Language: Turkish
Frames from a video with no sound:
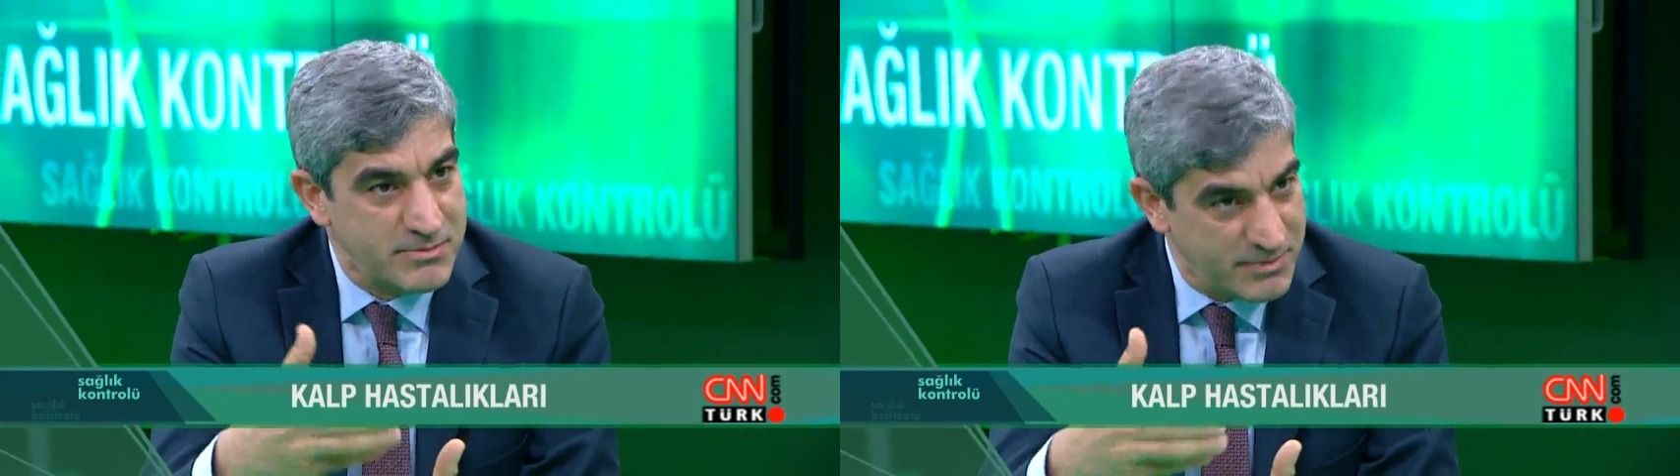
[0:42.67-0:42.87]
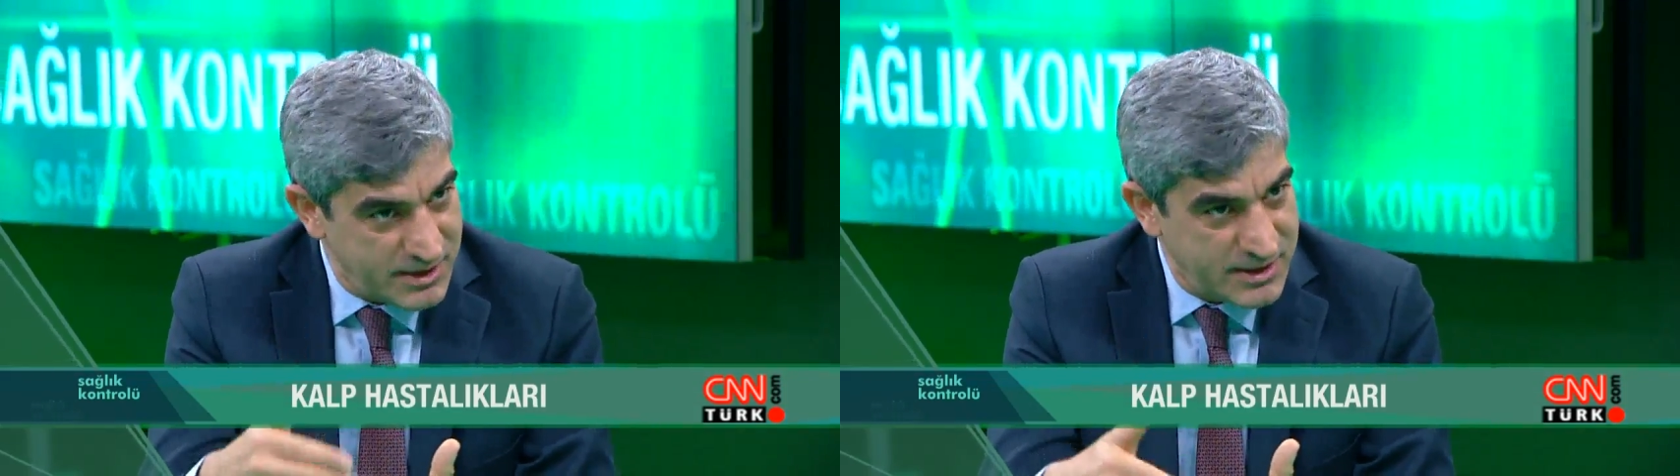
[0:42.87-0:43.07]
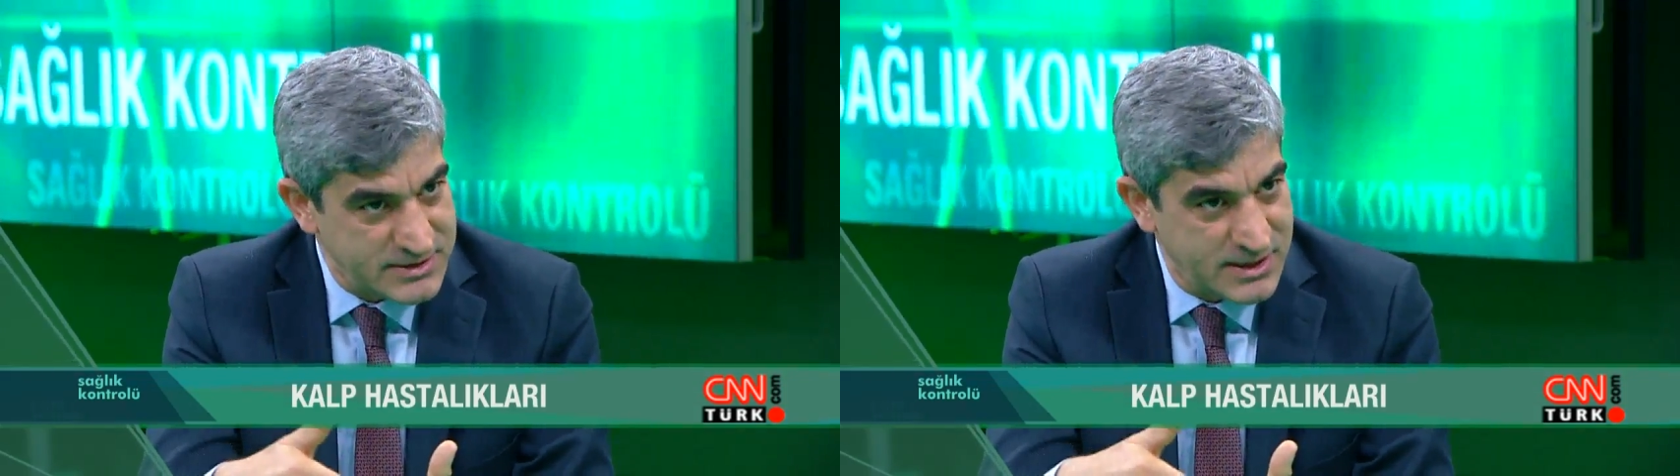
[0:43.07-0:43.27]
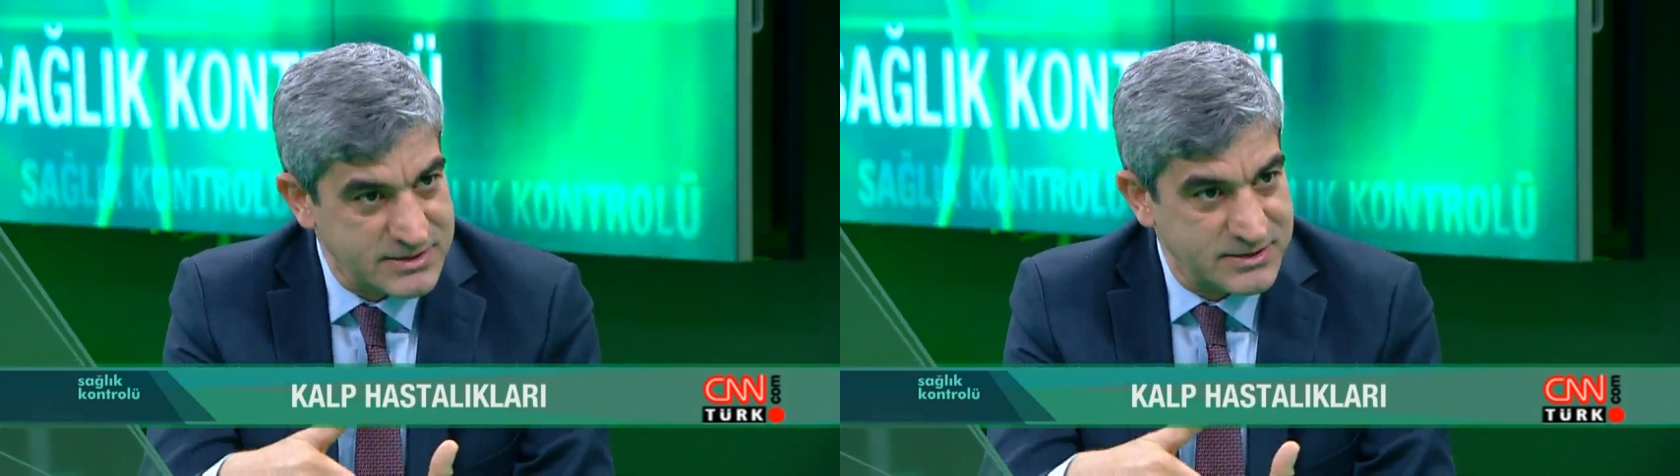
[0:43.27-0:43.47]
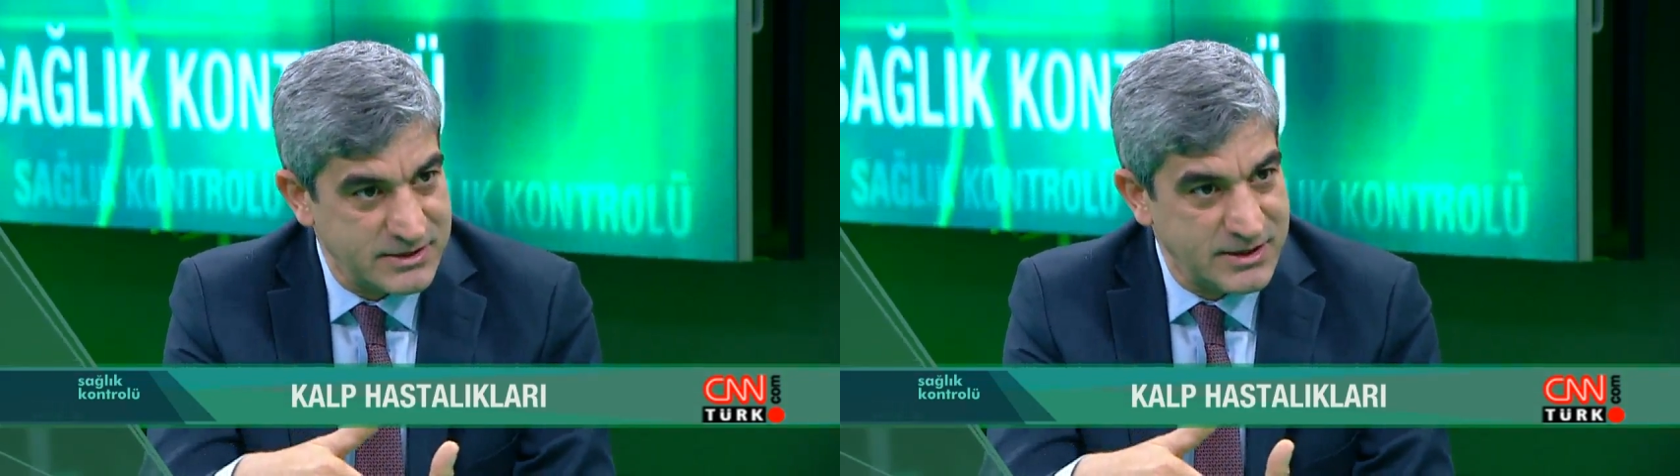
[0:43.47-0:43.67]
bir merkeze
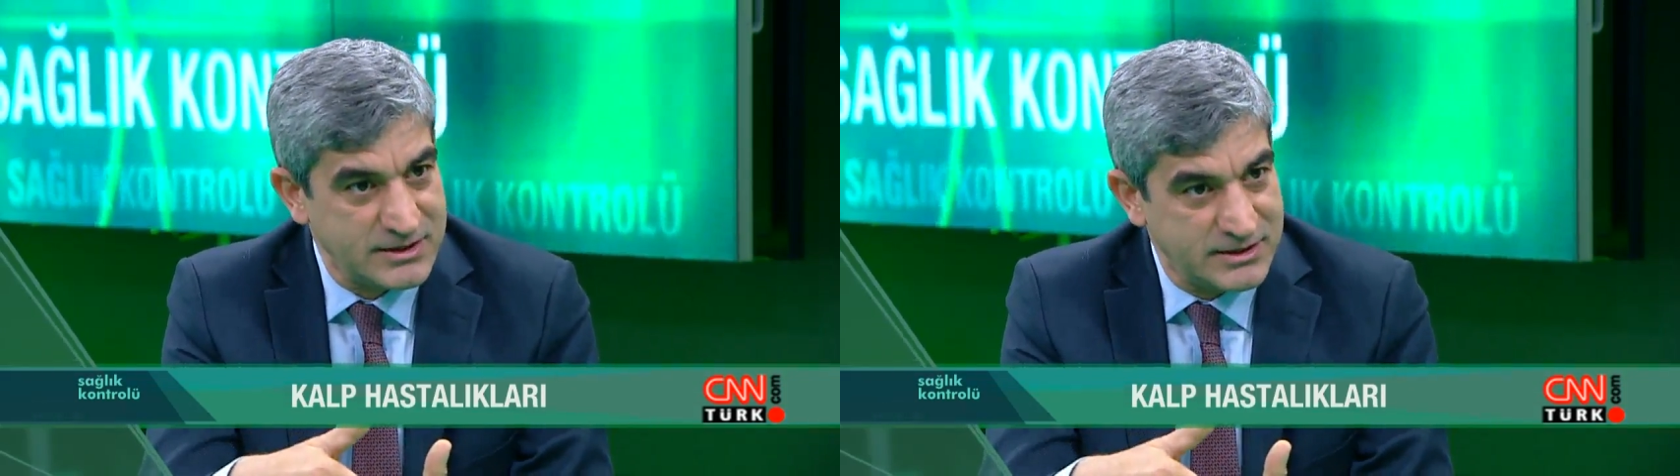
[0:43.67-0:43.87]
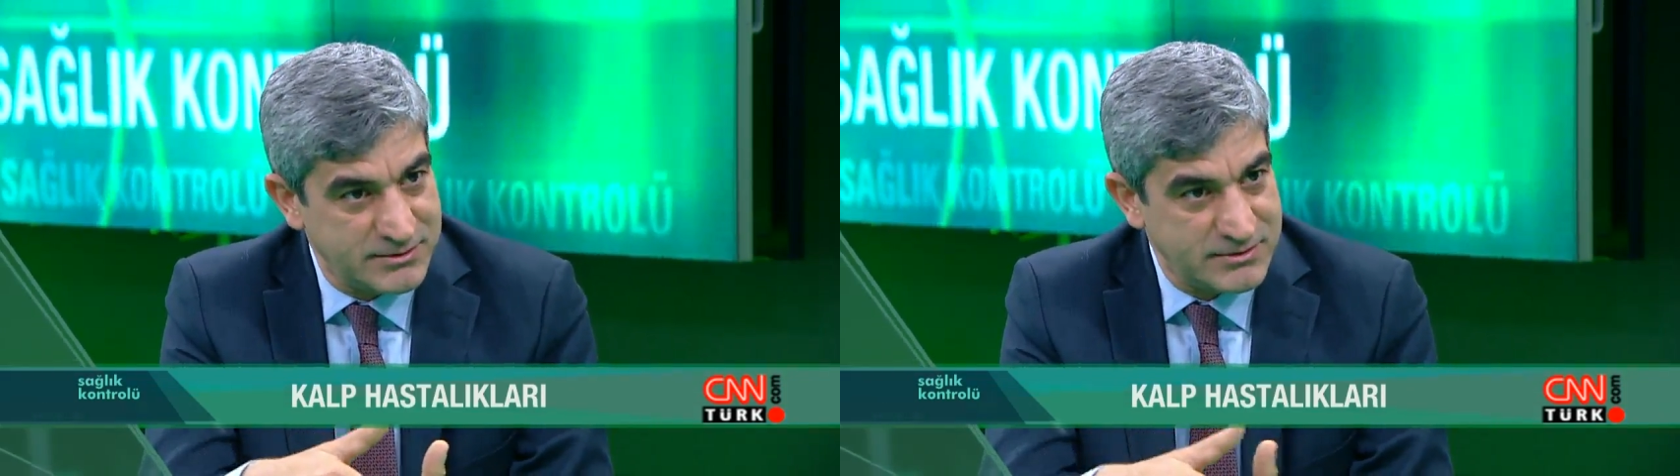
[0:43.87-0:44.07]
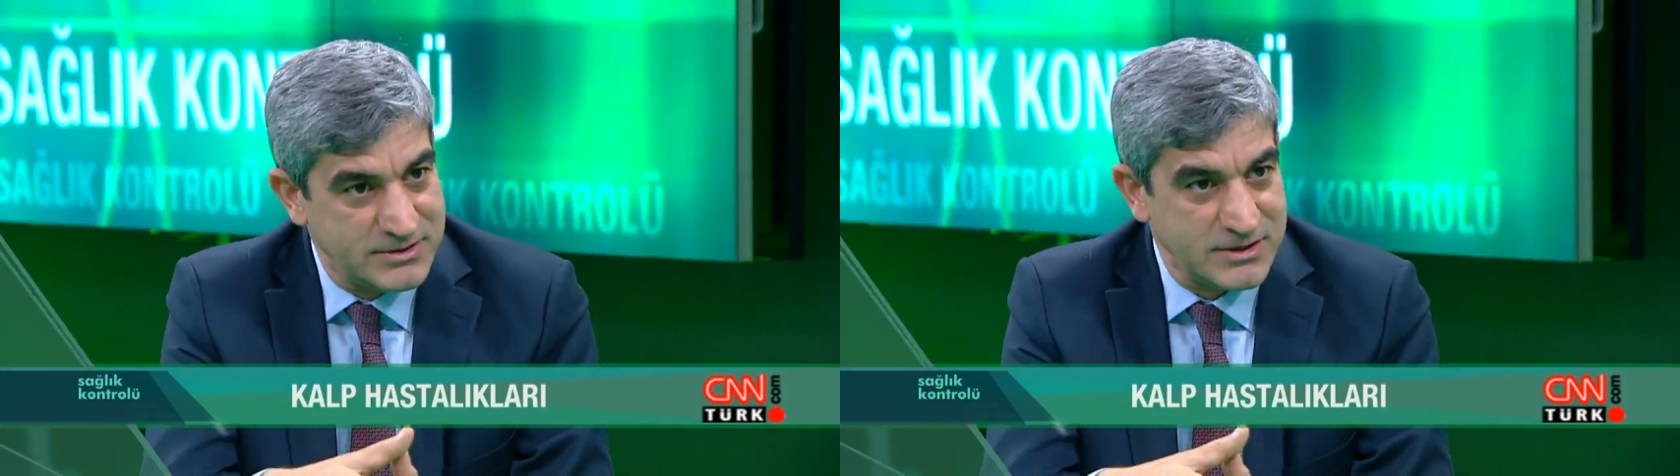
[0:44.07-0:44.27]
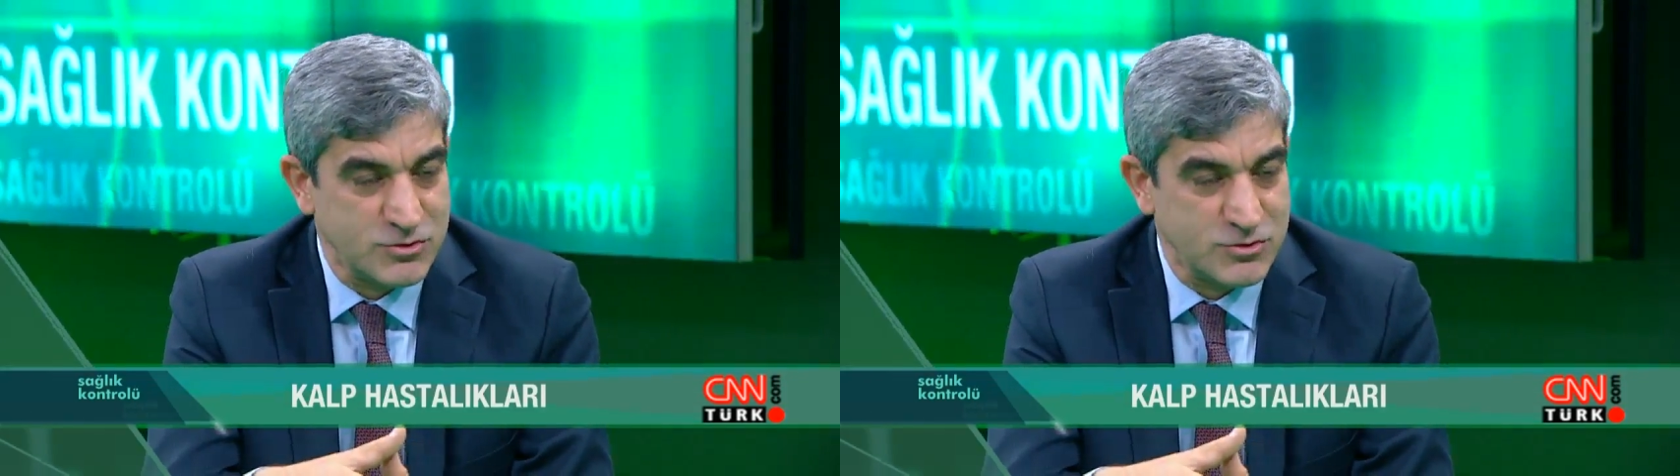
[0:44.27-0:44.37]
hastayı nakledebilirsek